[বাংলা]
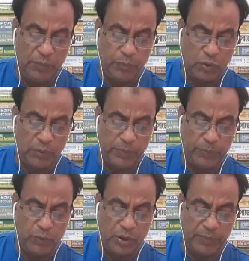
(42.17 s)
প্রকল্পের
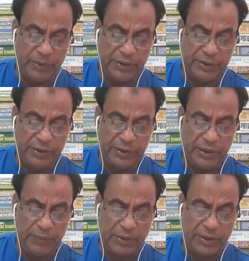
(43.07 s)
প্রকল্পের
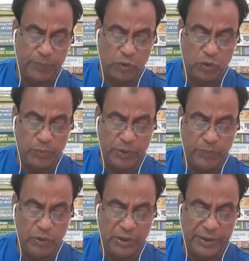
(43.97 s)
এবং একটা প্রকল্পের
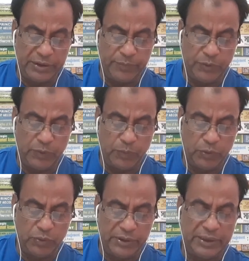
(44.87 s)
মূল্যায়নের যে বিভিন্ন
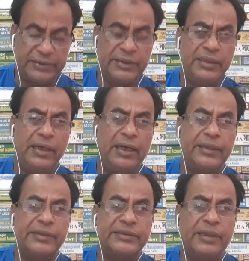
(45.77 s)
পদ্ধতি আছে আর
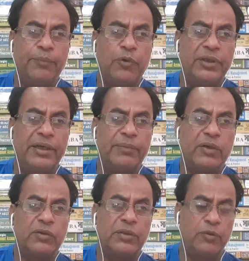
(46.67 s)
একটা স্যাম্পল নিয়ে আমরা
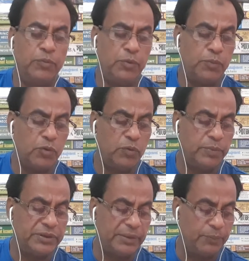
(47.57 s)
কথা বলবো
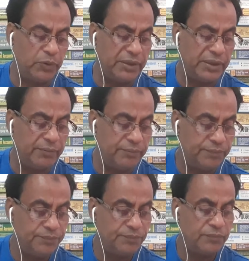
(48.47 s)
প্রকল্পের স্যাম্পল নিয়ে
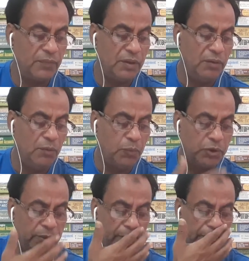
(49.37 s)

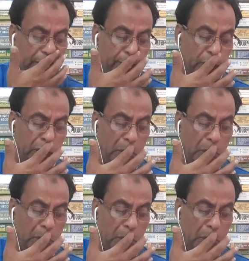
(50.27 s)
প্রথমে আমরা জানব